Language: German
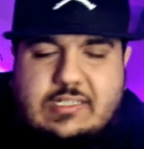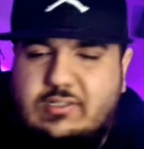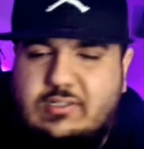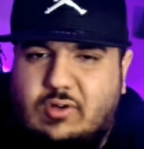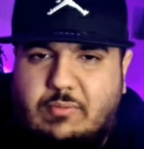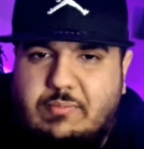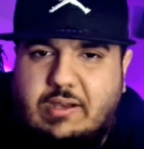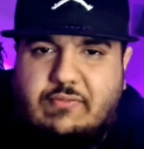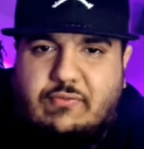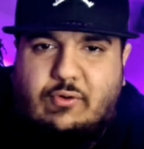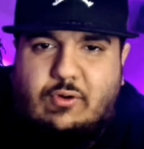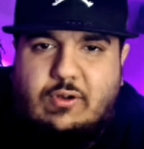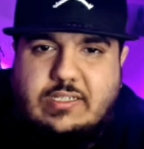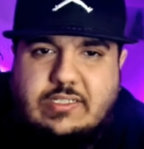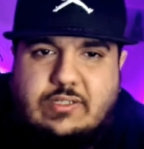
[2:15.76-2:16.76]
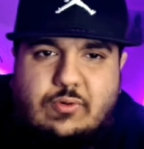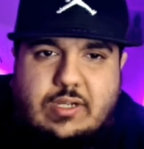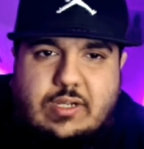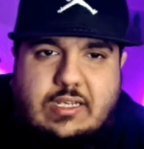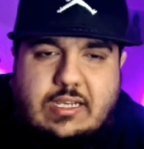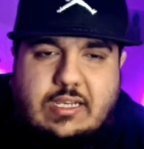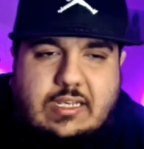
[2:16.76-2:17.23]
komme dann voll so
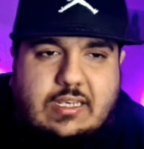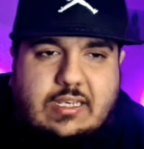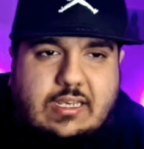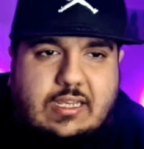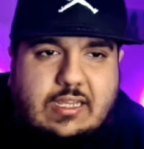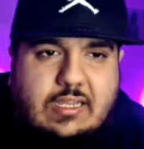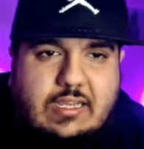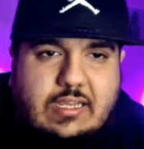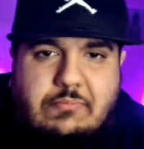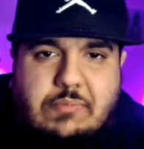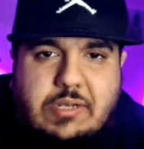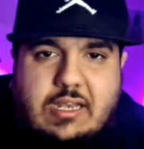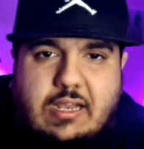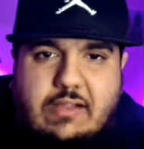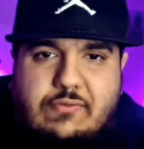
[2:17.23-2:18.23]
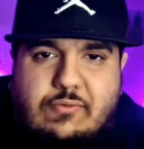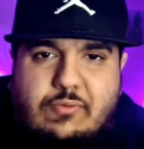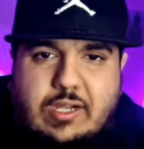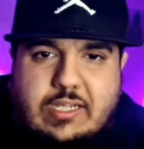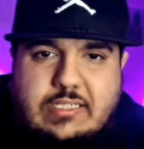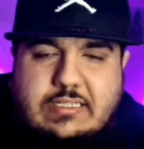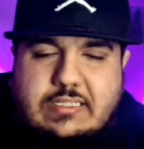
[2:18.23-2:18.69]
in, in, äh, in
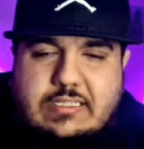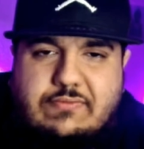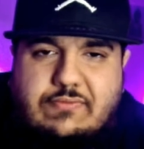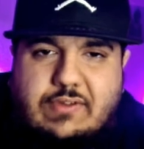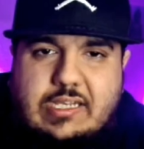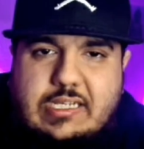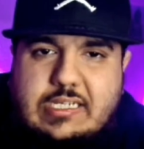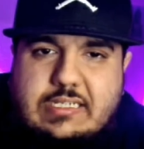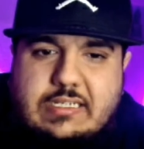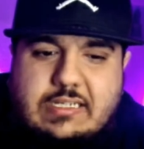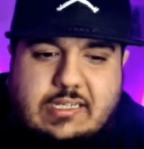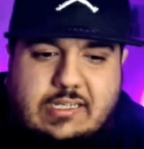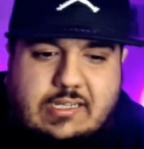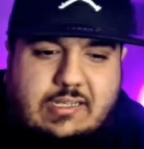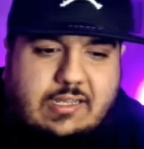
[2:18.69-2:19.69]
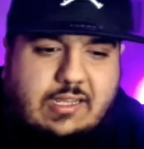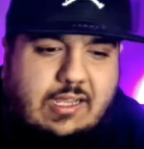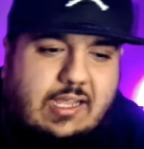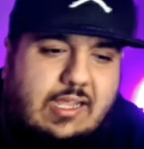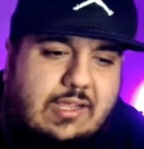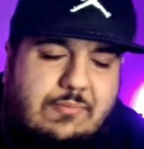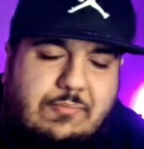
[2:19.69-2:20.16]
Midlife-Crisis, weil ich äh,
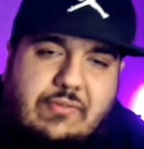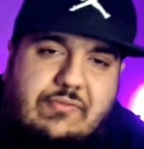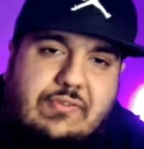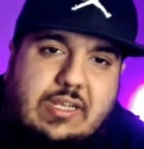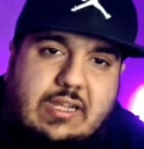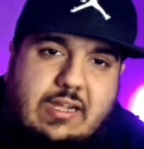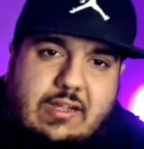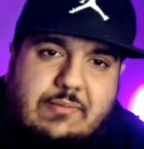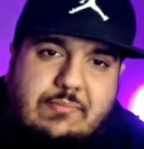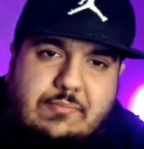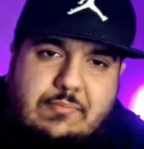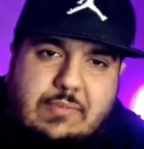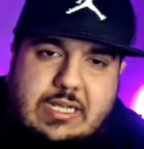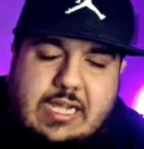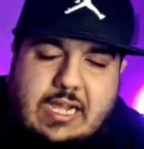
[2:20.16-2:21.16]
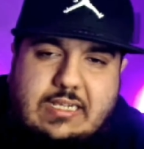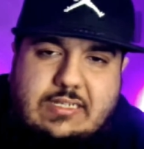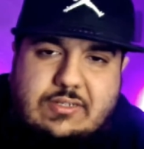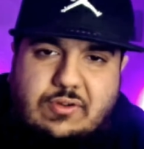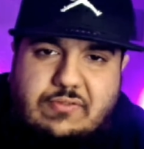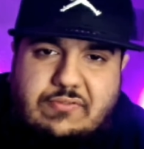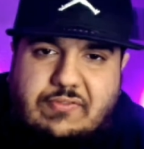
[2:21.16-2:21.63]
mal wieder meine Alte
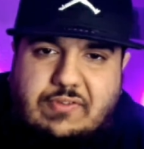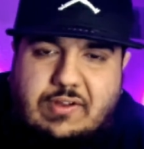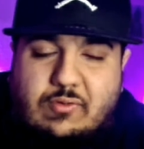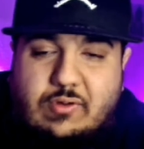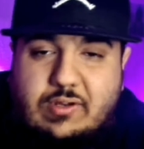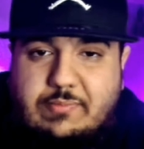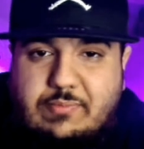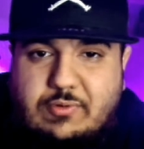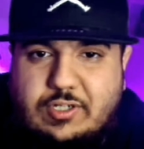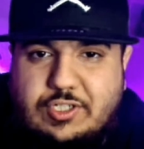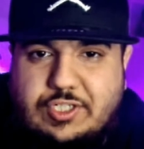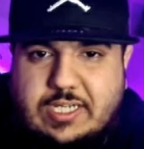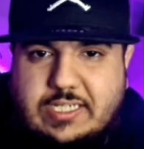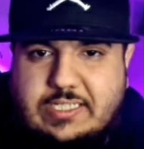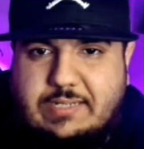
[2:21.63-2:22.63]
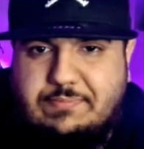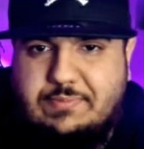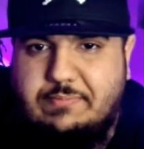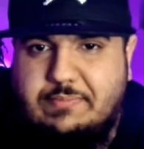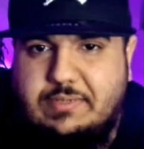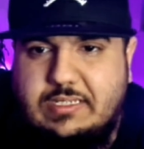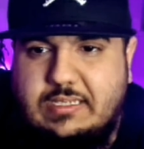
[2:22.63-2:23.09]
irgendwie verloren habe oder Stress habe
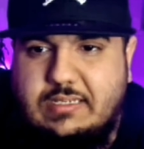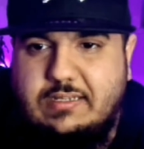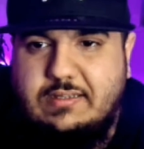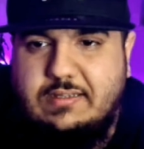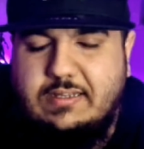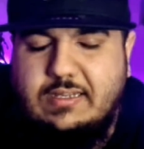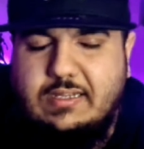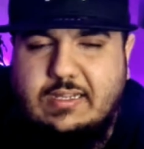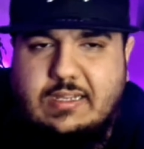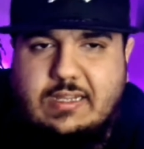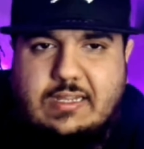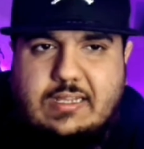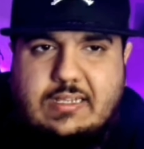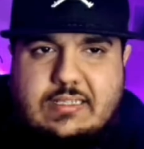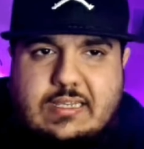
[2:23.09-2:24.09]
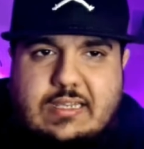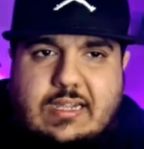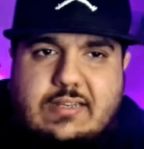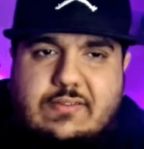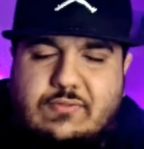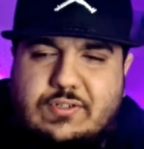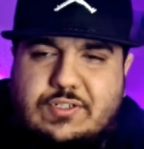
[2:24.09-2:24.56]
damit, ne? Da
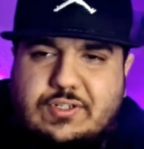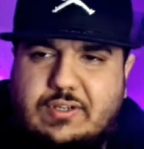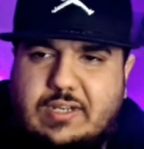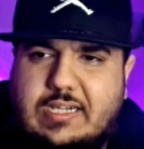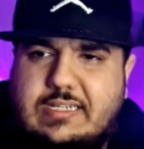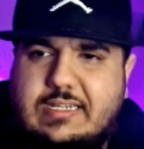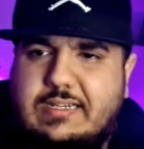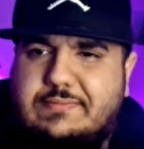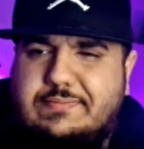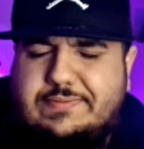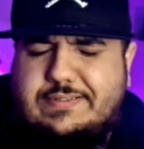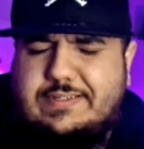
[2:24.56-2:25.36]
dachten wir uns schon, Alter,